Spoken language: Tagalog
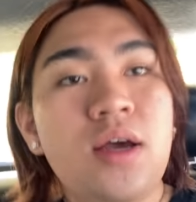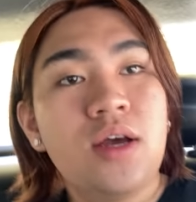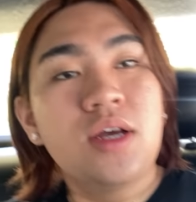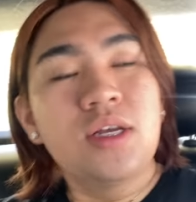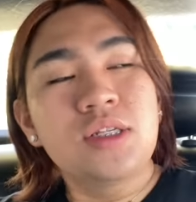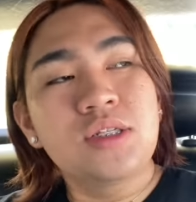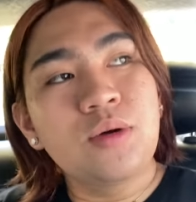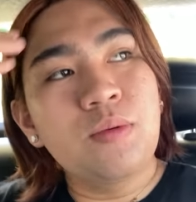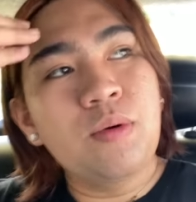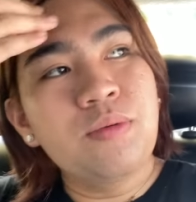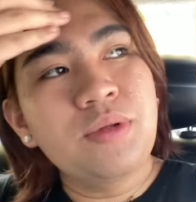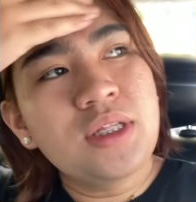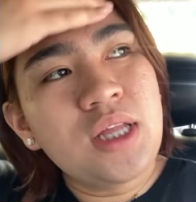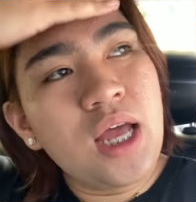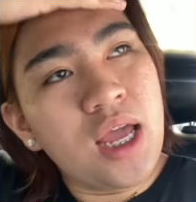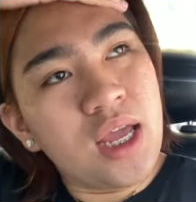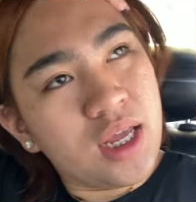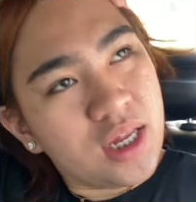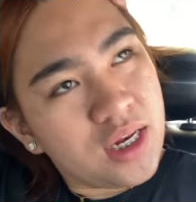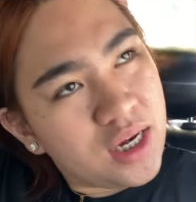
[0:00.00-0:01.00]
So pupunta
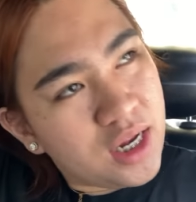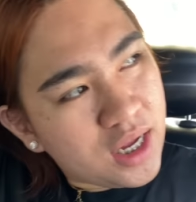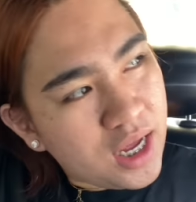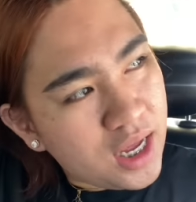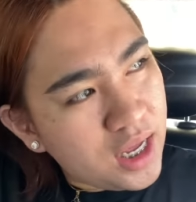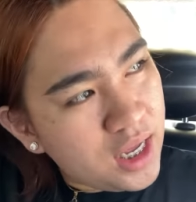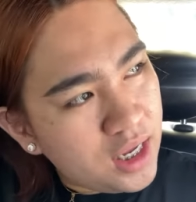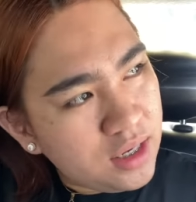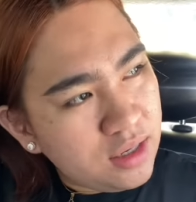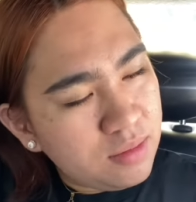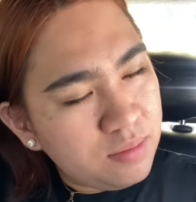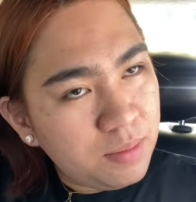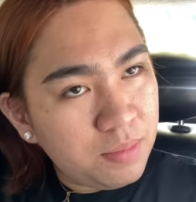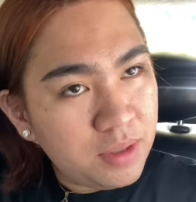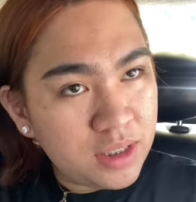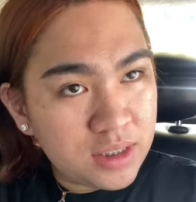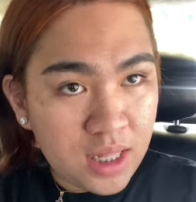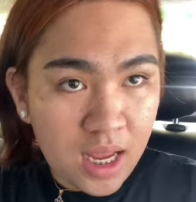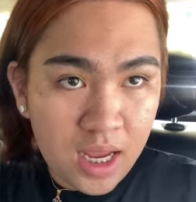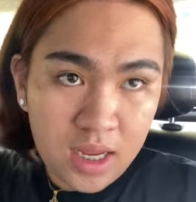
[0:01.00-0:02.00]
tayo ngayon ng kainin.
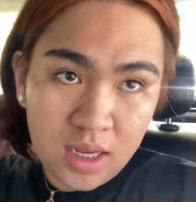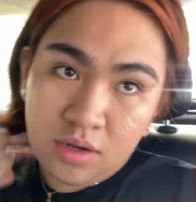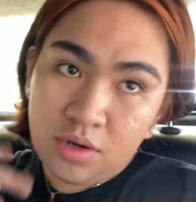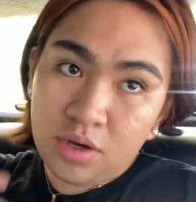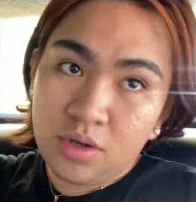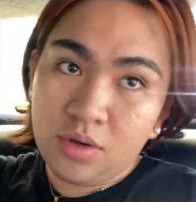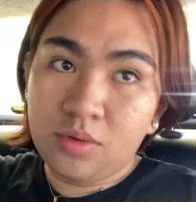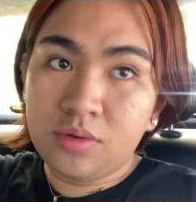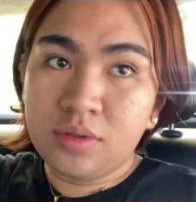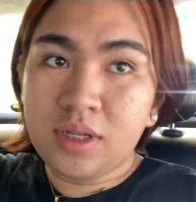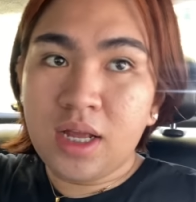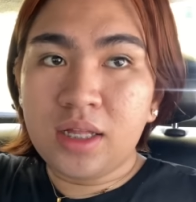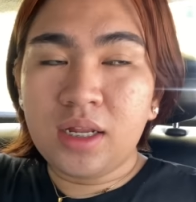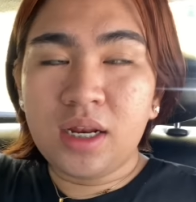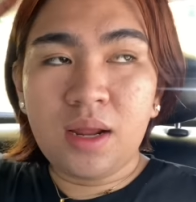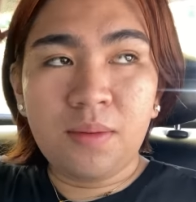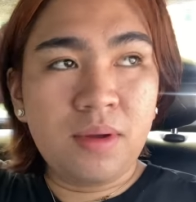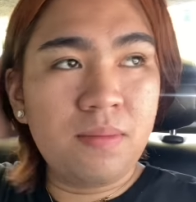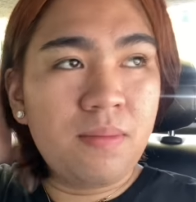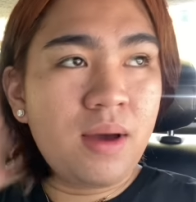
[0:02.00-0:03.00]
Bibistahin ko yung dati
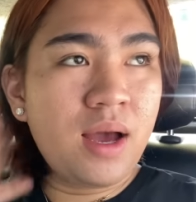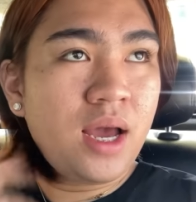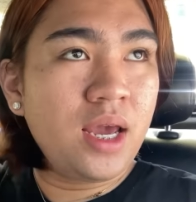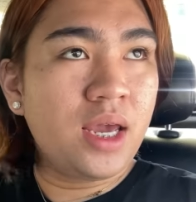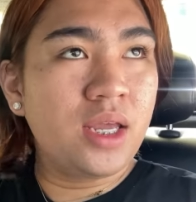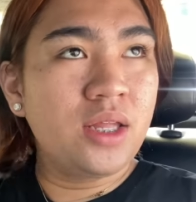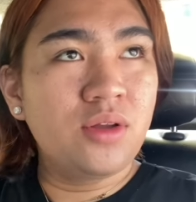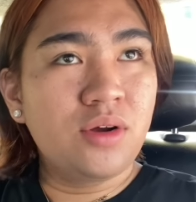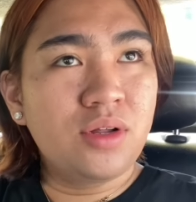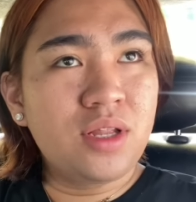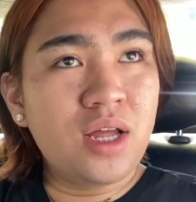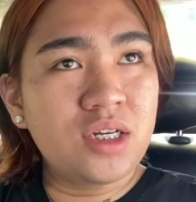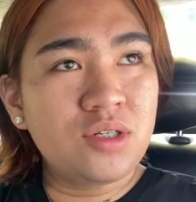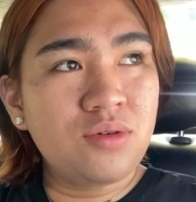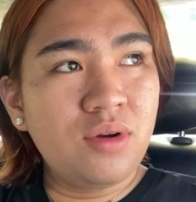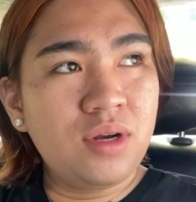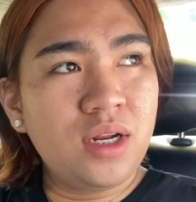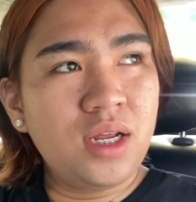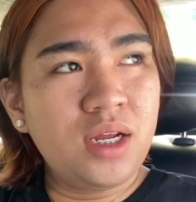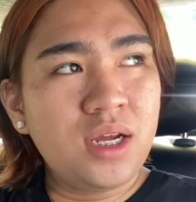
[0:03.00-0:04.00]
namin bahay doon.
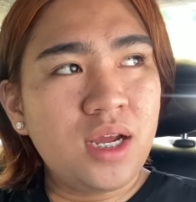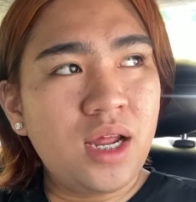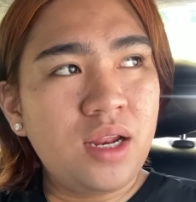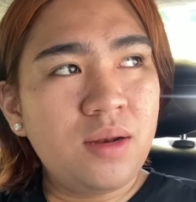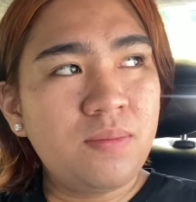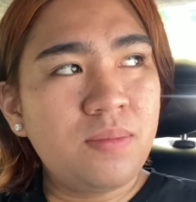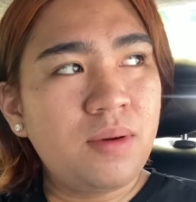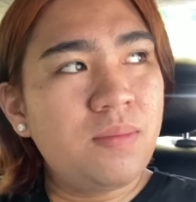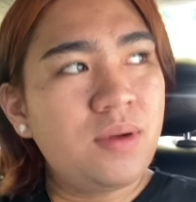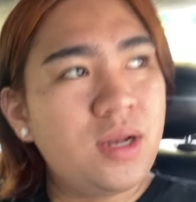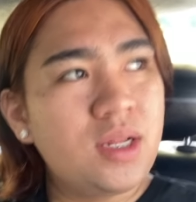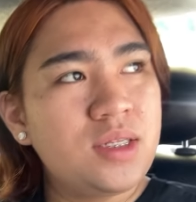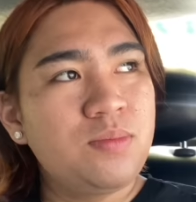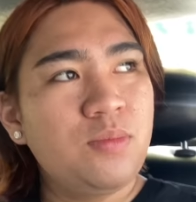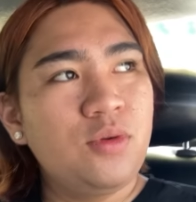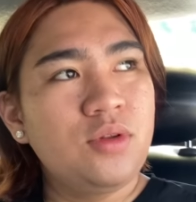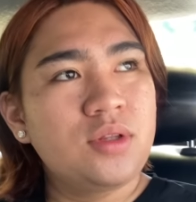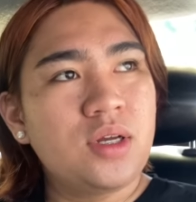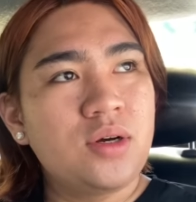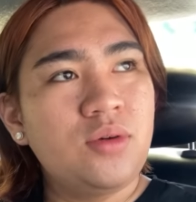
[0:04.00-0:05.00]
Actually, kailan pa ba last
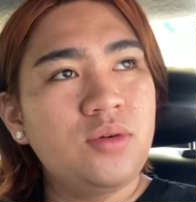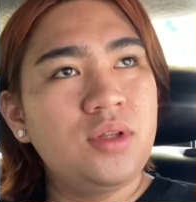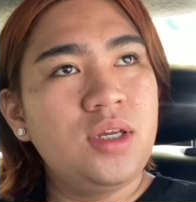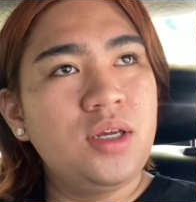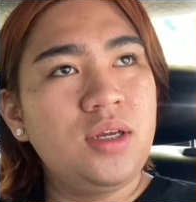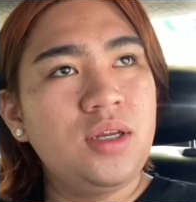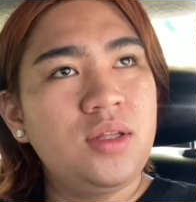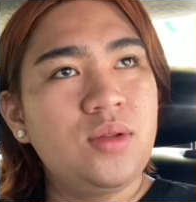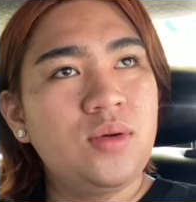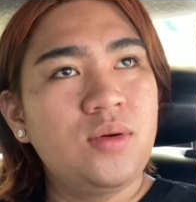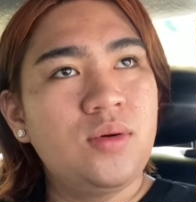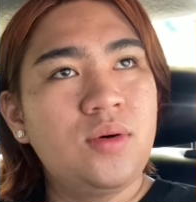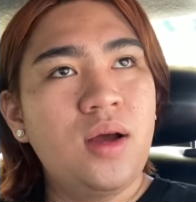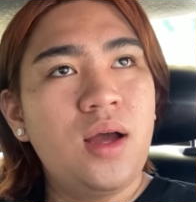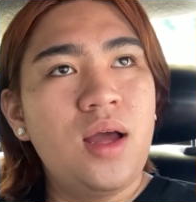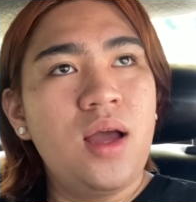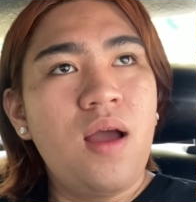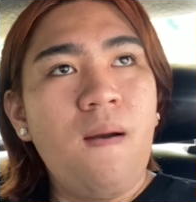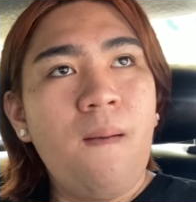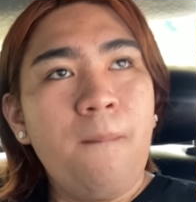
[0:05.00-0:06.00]
punta ko dito?
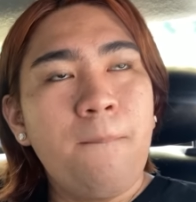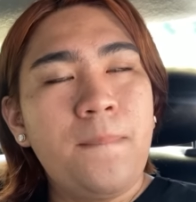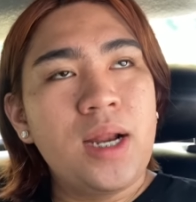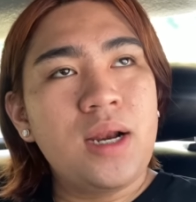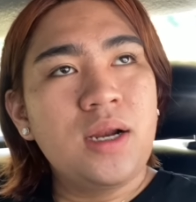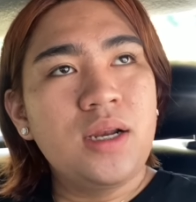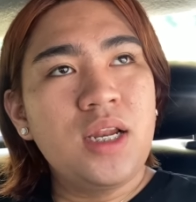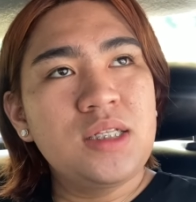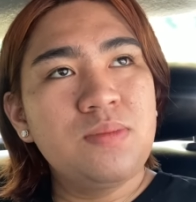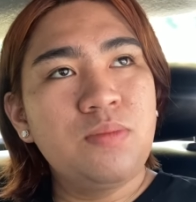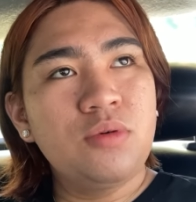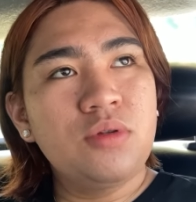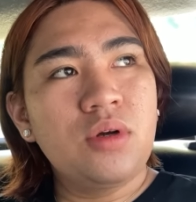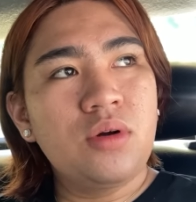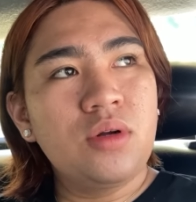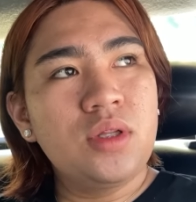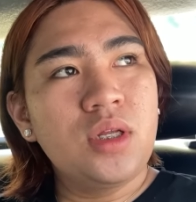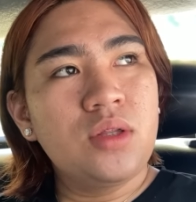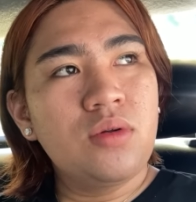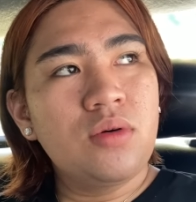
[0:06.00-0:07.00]
Parang last punta
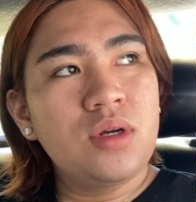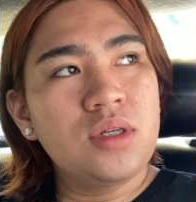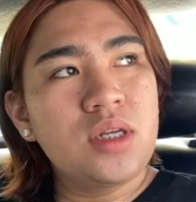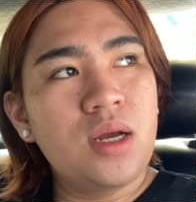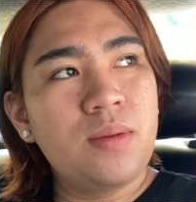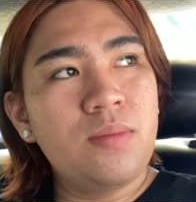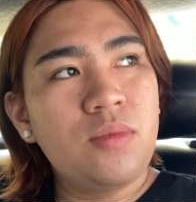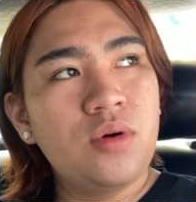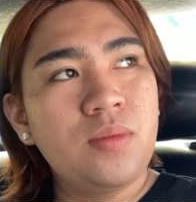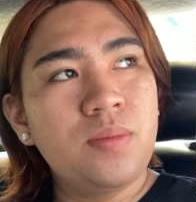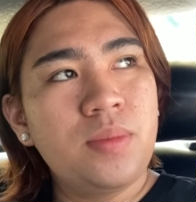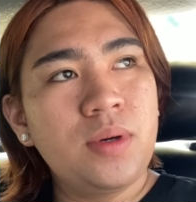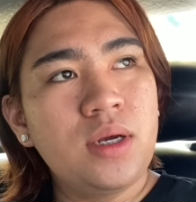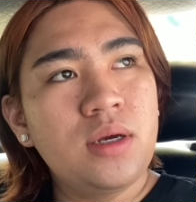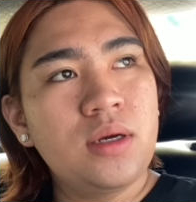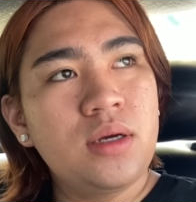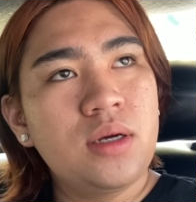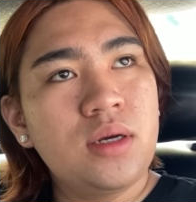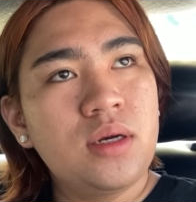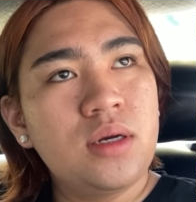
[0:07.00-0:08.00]
ko dito kasama ko pa
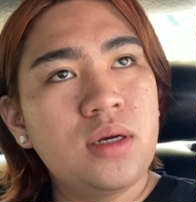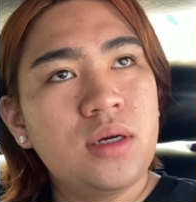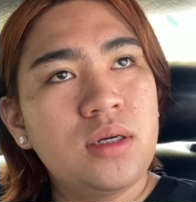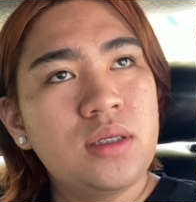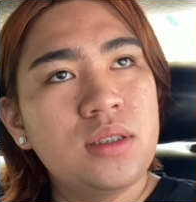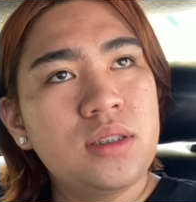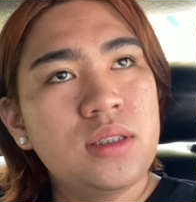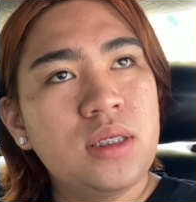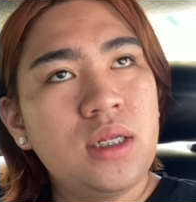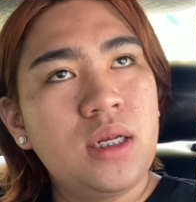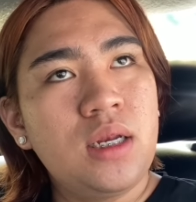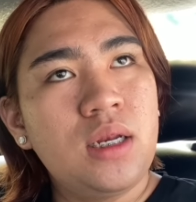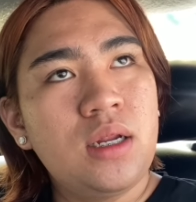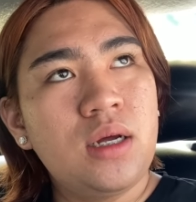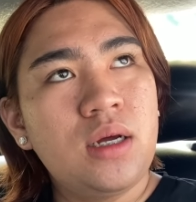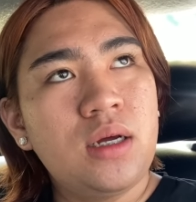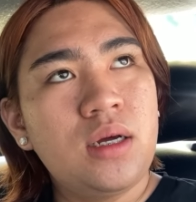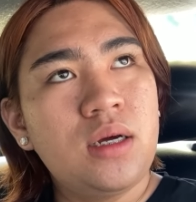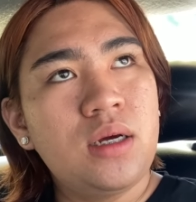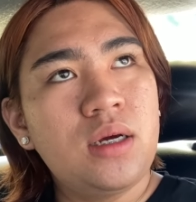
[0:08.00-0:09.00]
sila
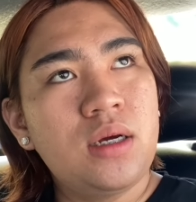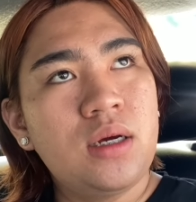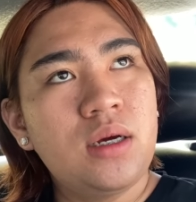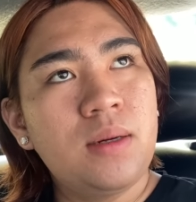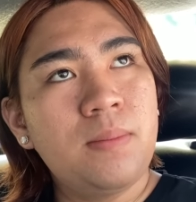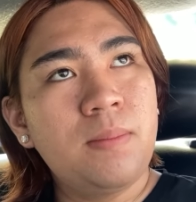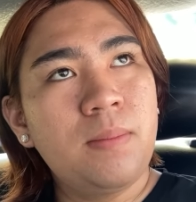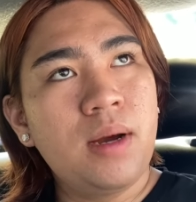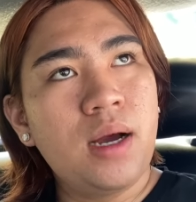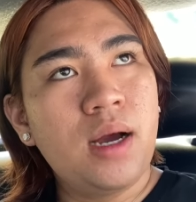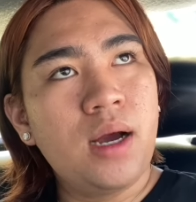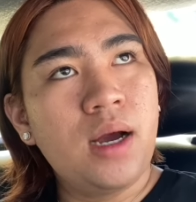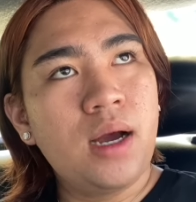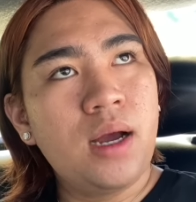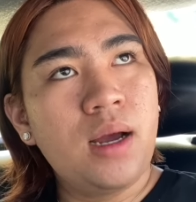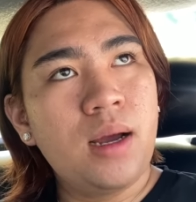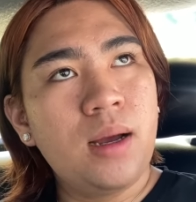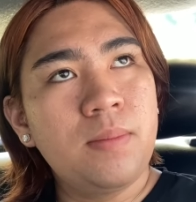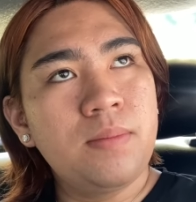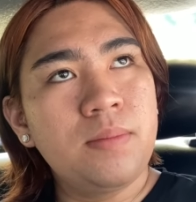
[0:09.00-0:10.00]

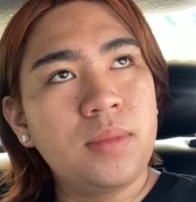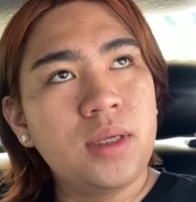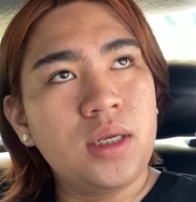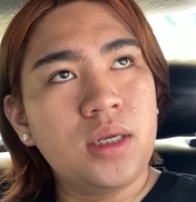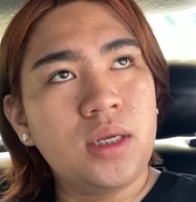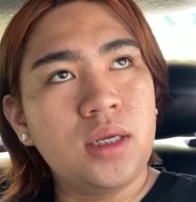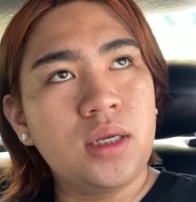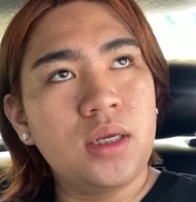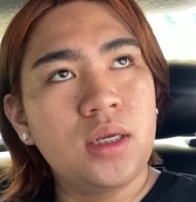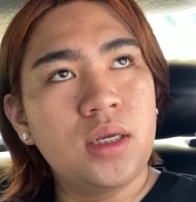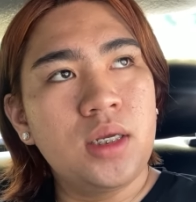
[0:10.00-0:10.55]
mami.